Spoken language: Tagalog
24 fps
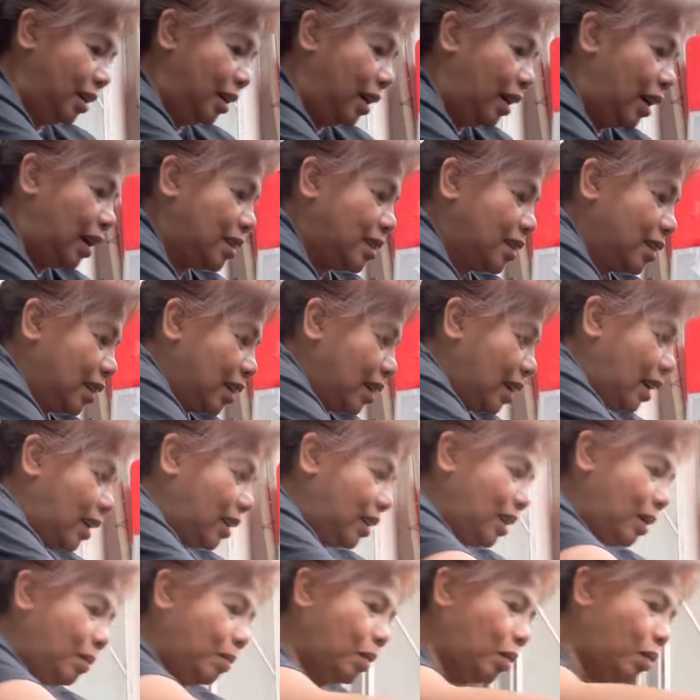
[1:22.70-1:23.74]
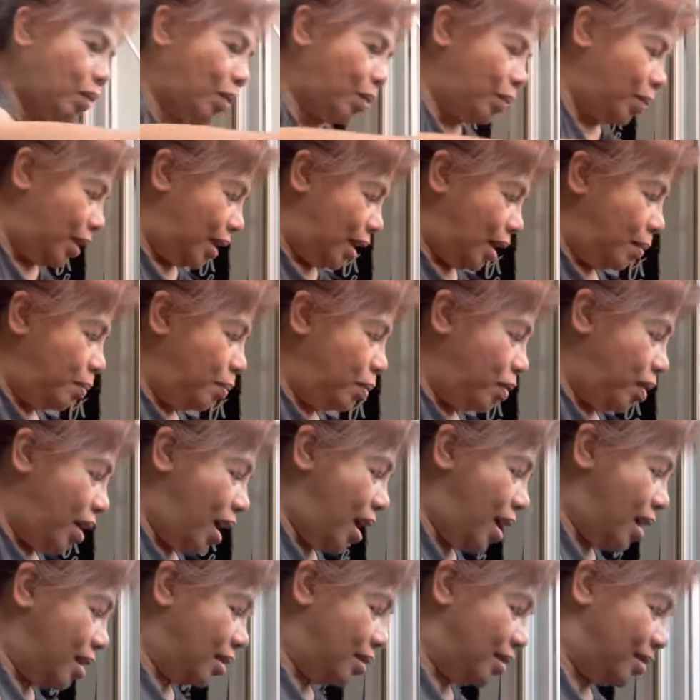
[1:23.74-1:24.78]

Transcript: At saka di mo mawawala po ang